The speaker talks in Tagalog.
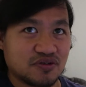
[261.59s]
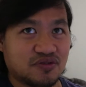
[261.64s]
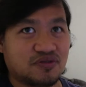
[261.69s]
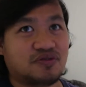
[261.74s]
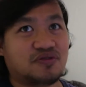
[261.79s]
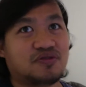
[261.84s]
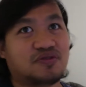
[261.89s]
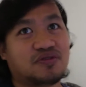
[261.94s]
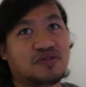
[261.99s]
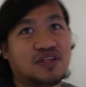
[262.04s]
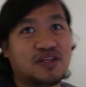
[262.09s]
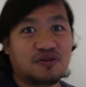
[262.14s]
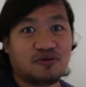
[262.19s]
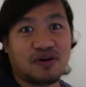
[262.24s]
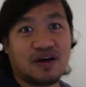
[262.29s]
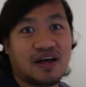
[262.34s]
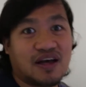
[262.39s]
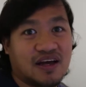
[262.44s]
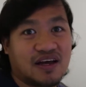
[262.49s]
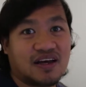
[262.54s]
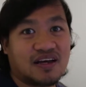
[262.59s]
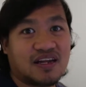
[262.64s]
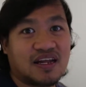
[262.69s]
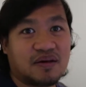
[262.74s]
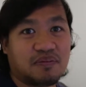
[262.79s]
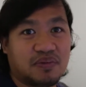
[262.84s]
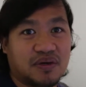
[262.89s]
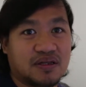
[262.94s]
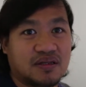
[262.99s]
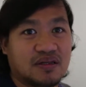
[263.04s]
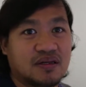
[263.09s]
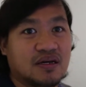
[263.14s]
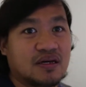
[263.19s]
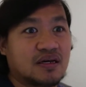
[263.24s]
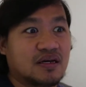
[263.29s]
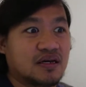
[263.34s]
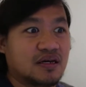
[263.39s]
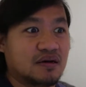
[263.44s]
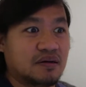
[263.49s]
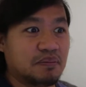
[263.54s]
So dito ka hahanapin.
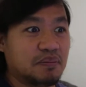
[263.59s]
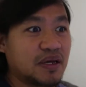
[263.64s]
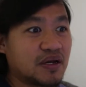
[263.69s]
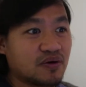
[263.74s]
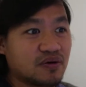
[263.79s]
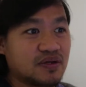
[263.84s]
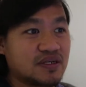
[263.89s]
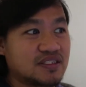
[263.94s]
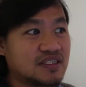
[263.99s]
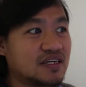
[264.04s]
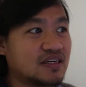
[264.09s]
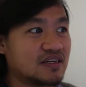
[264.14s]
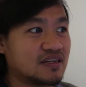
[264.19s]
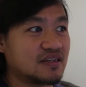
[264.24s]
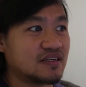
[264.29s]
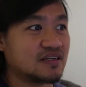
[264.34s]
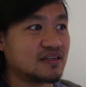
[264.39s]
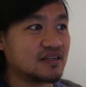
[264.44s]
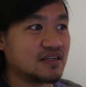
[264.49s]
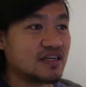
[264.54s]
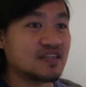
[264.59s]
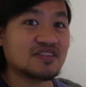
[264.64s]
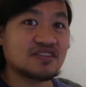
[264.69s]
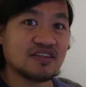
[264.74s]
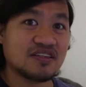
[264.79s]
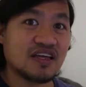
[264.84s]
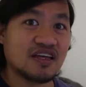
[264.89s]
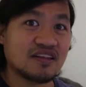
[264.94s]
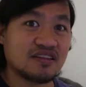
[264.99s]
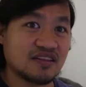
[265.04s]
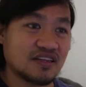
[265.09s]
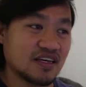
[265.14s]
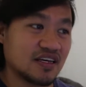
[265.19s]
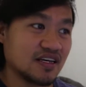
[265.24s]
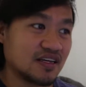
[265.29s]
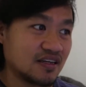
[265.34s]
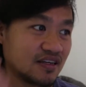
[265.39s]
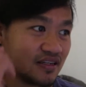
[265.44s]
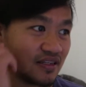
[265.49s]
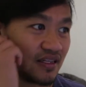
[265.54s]
Merong isang insidente
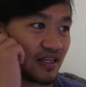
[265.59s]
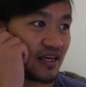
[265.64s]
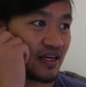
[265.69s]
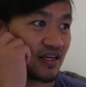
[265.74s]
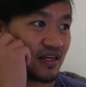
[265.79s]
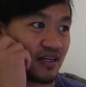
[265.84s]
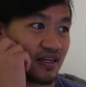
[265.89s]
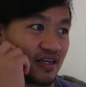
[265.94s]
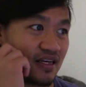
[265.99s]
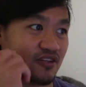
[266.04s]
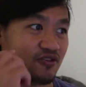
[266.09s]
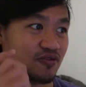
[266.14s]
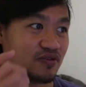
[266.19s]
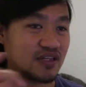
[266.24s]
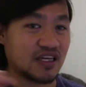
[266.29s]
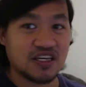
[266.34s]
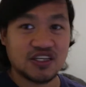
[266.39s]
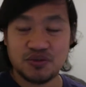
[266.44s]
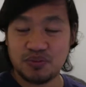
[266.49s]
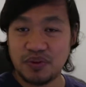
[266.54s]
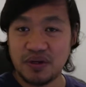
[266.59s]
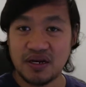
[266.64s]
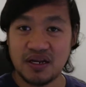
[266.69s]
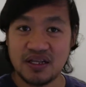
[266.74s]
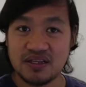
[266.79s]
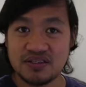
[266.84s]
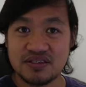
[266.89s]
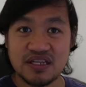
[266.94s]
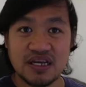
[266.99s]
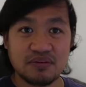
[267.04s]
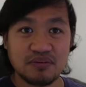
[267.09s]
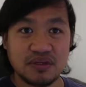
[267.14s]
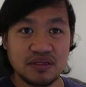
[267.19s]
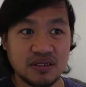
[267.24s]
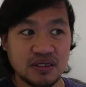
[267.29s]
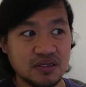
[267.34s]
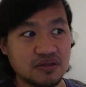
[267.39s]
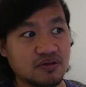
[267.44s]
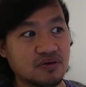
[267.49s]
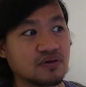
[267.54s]
na ano, na experience namin
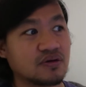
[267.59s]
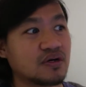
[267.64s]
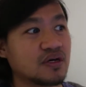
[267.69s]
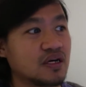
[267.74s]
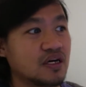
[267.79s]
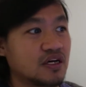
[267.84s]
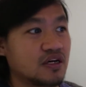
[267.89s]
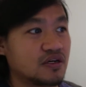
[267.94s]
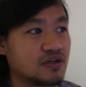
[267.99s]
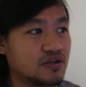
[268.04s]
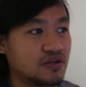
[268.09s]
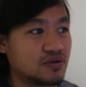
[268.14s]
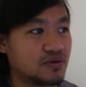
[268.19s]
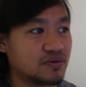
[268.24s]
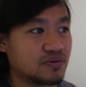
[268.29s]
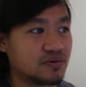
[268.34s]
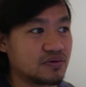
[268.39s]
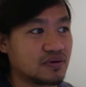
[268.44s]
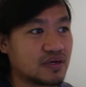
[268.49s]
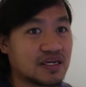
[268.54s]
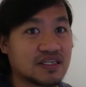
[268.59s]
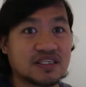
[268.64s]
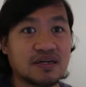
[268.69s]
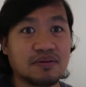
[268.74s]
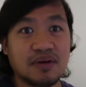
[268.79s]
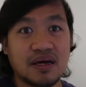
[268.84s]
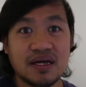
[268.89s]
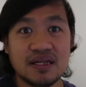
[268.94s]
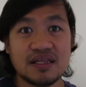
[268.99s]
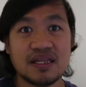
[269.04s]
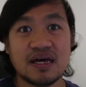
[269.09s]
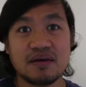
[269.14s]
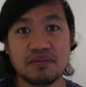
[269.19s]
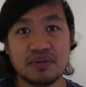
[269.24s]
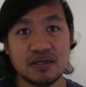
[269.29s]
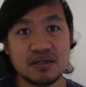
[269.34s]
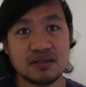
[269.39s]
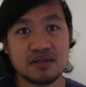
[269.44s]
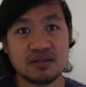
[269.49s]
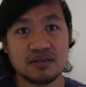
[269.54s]
dito yung kasamahan
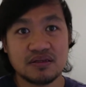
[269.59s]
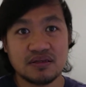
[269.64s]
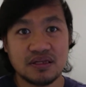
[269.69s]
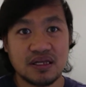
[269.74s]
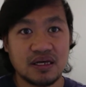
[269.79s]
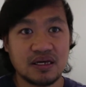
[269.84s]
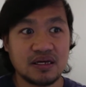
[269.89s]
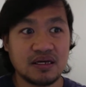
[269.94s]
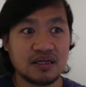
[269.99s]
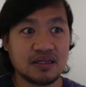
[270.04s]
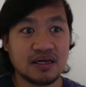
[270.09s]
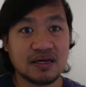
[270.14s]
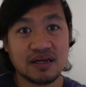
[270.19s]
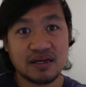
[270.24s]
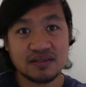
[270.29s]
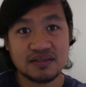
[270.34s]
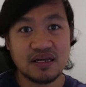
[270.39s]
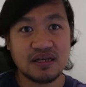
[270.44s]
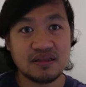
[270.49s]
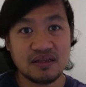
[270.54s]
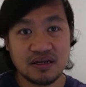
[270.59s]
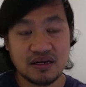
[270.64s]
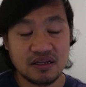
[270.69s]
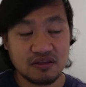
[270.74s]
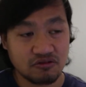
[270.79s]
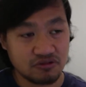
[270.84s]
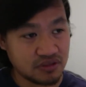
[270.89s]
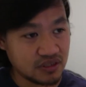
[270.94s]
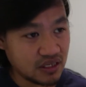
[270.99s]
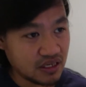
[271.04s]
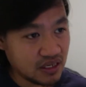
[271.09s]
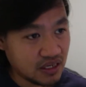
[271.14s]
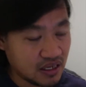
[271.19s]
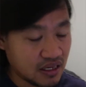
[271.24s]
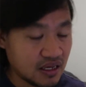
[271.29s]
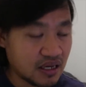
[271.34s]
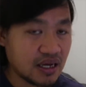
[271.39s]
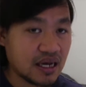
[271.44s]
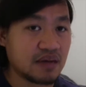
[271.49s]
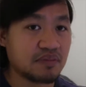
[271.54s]
namin na nag-resign na rito
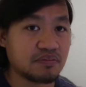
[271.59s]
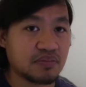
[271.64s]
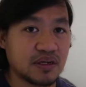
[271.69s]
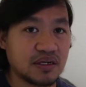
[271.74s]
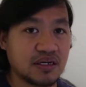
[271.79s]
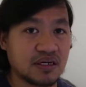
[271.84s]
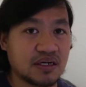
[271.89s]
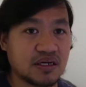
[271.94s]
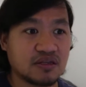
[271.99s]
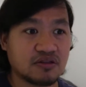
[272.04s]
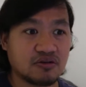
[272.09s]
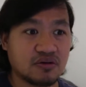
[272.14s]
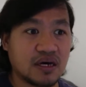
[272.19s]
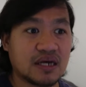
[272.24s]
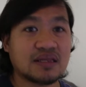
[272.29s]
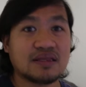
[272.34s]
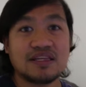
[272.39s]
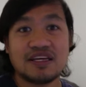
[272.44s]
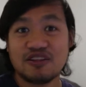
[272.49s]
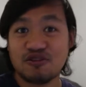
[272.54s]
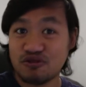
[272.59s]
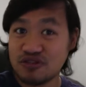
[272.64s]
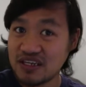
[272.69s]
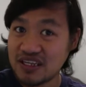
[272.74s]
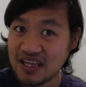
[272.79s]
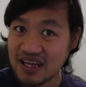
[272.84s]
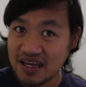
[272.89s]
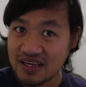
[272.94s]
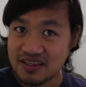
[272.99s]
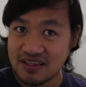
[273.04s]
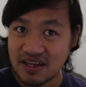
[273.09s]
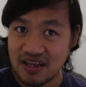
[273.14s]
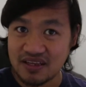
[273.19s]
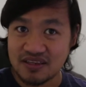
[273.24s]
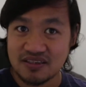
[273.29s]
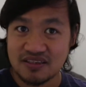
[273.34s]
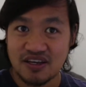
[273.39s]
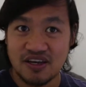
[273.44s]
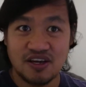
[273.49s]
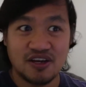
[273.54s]
sa company na ito at dito siya
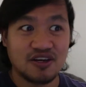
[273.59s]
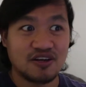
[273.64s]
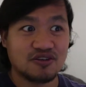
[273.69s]
naka-address.